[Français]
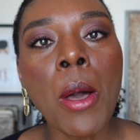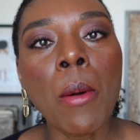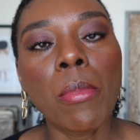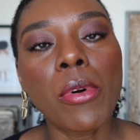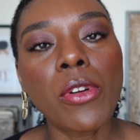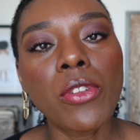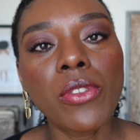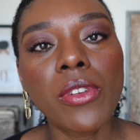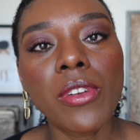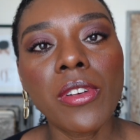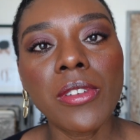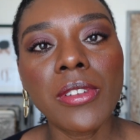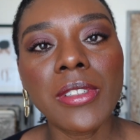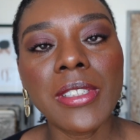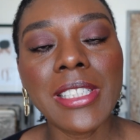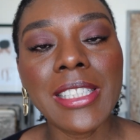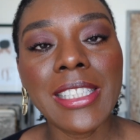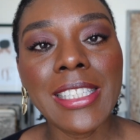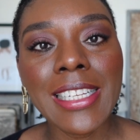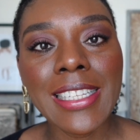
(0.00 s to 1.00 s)
Pendant
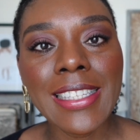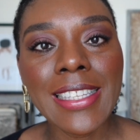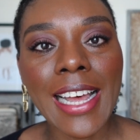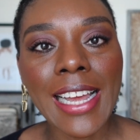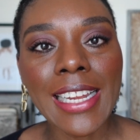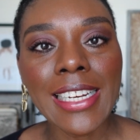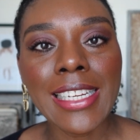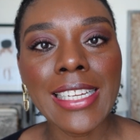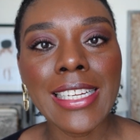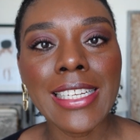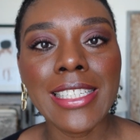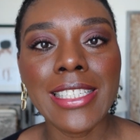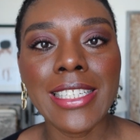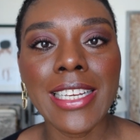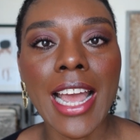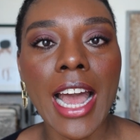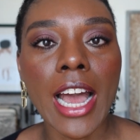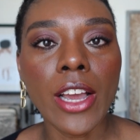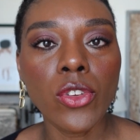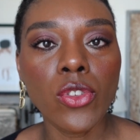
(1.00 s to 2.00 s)
des années,
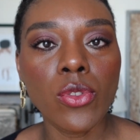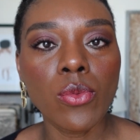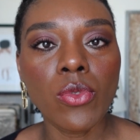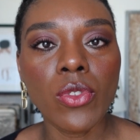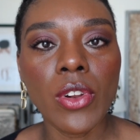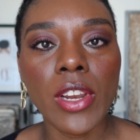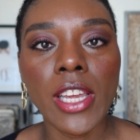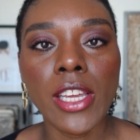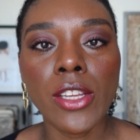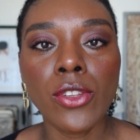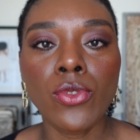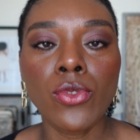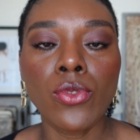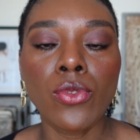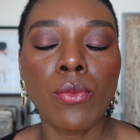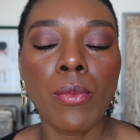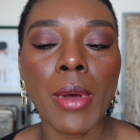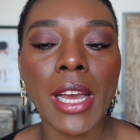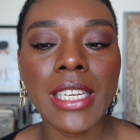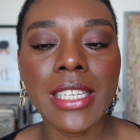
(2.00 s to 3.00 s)
j'ai accumulé
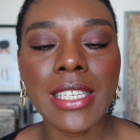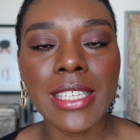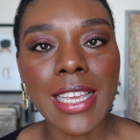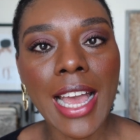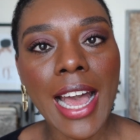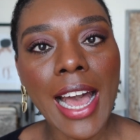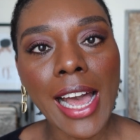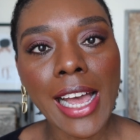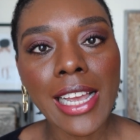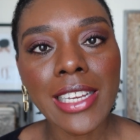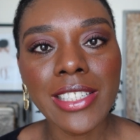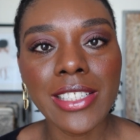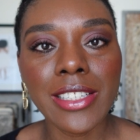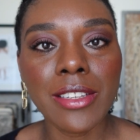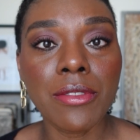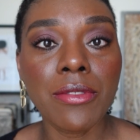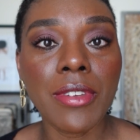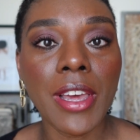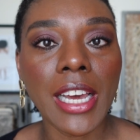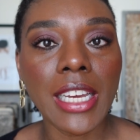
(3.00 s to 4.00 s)
du maquillage,
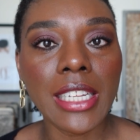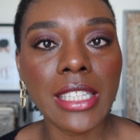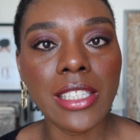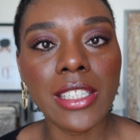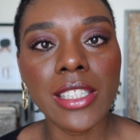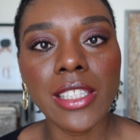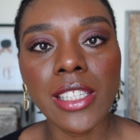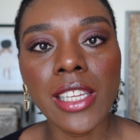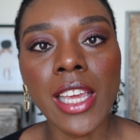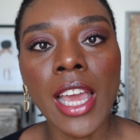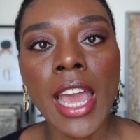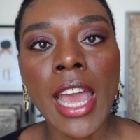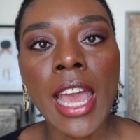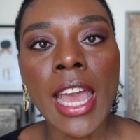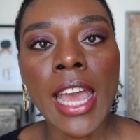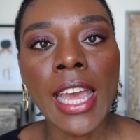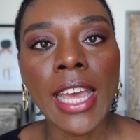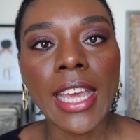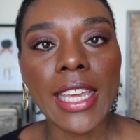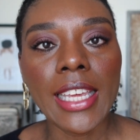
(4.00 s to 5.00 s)
des vernis
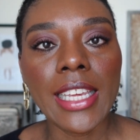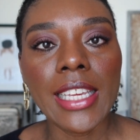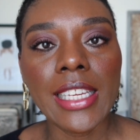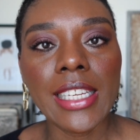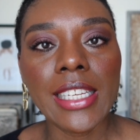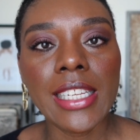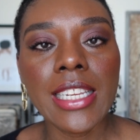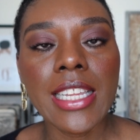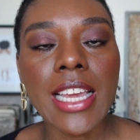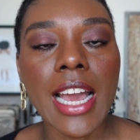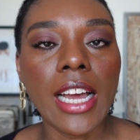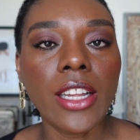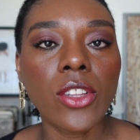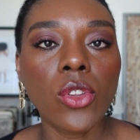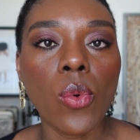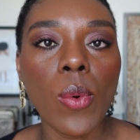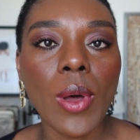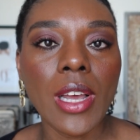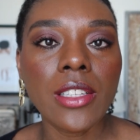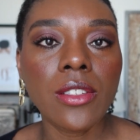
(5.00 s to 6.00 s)
et il y a
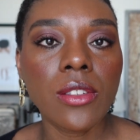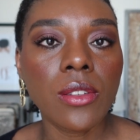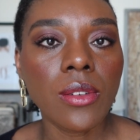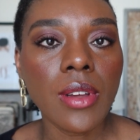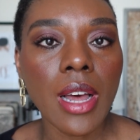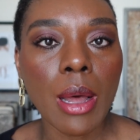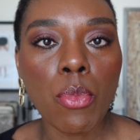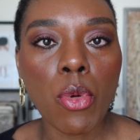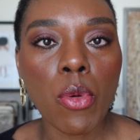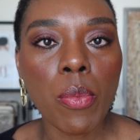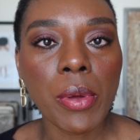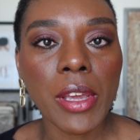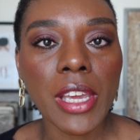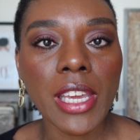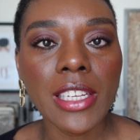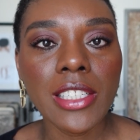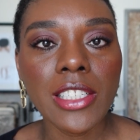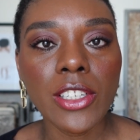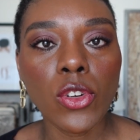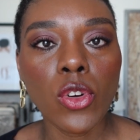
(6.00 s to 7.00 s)
trois ans à peu
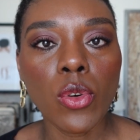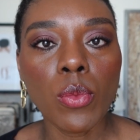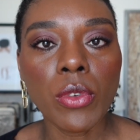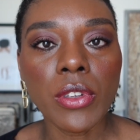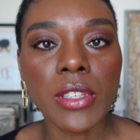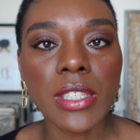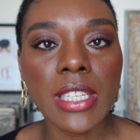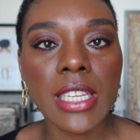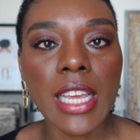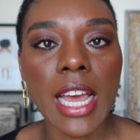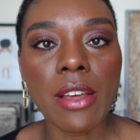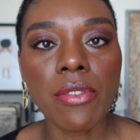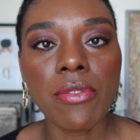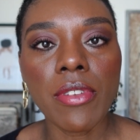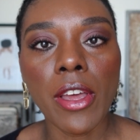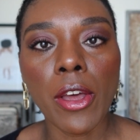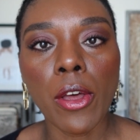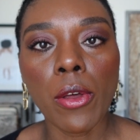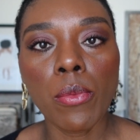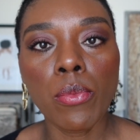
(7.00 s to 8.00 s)
près, j'ai commencé à
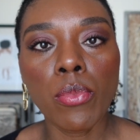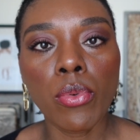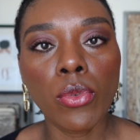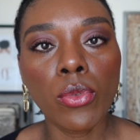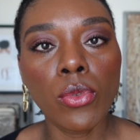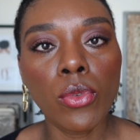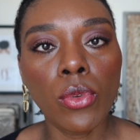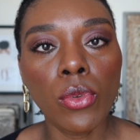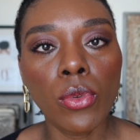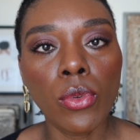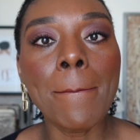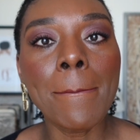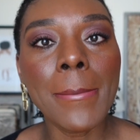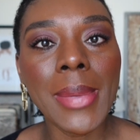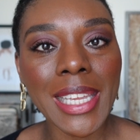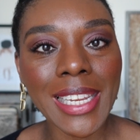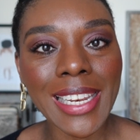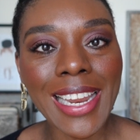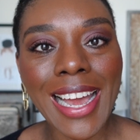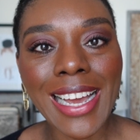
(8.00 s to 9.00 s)
faire un peu de
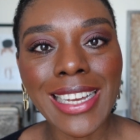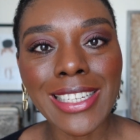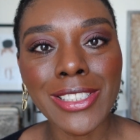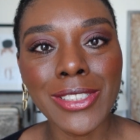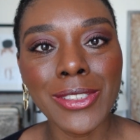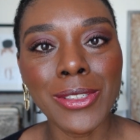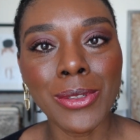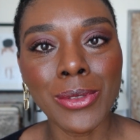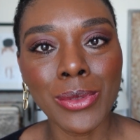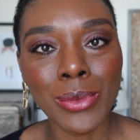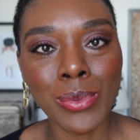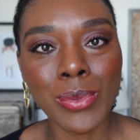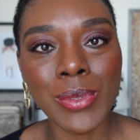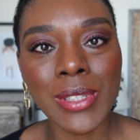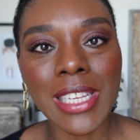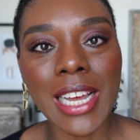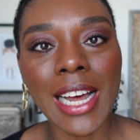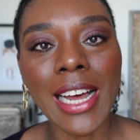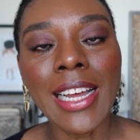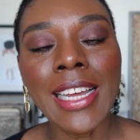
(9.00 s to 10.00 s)
ménage dans tout
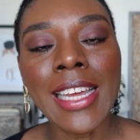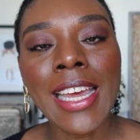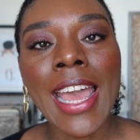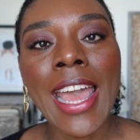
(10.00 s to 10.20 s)
ça.